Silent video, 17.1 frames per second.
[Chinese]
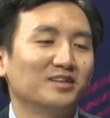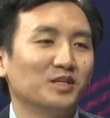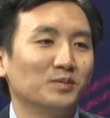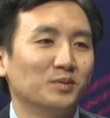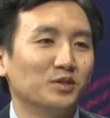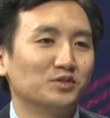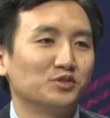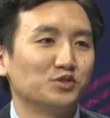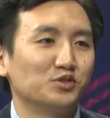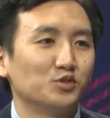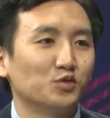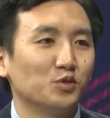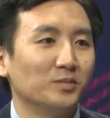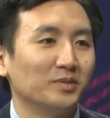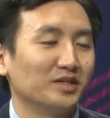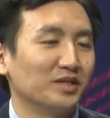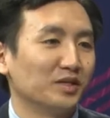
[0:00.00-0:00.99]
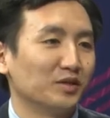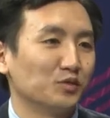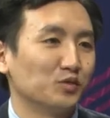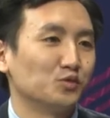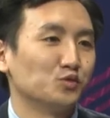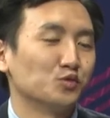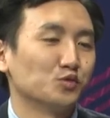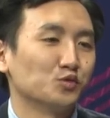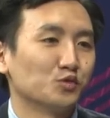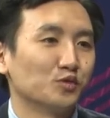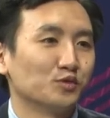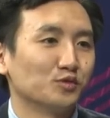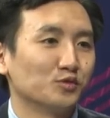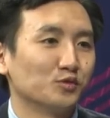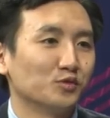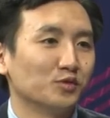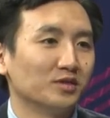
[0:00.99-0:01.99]
那么其实我们也预祝说
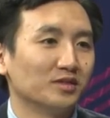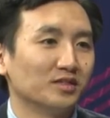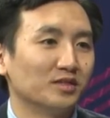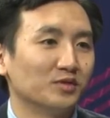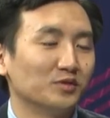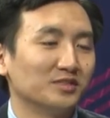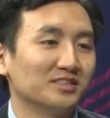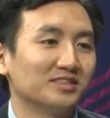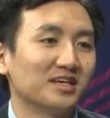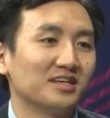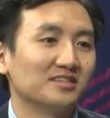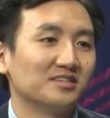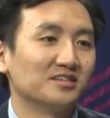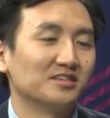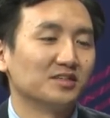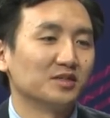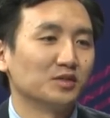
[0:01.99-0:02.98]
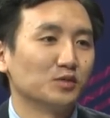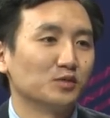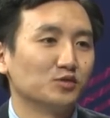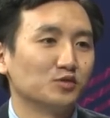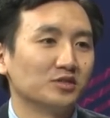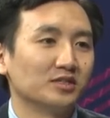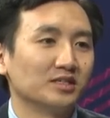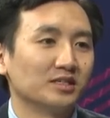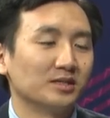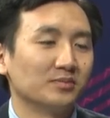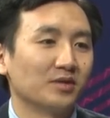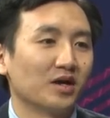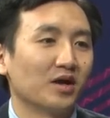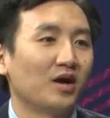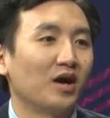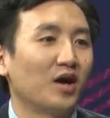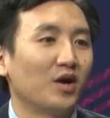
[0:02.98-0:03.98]
中国的火星探测能够取得一个比
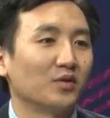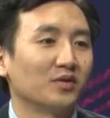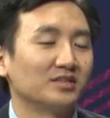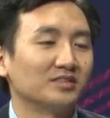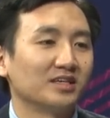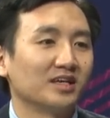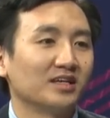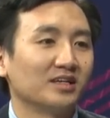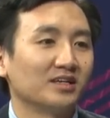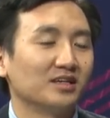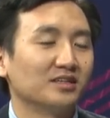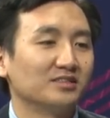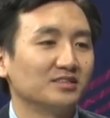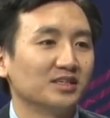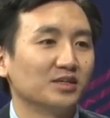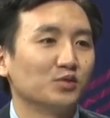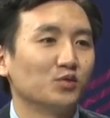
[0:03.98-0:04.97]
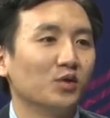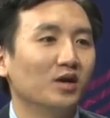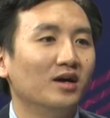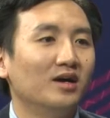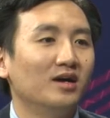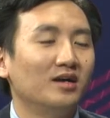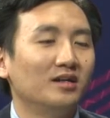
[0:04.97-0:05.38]
较好的这样一个结果。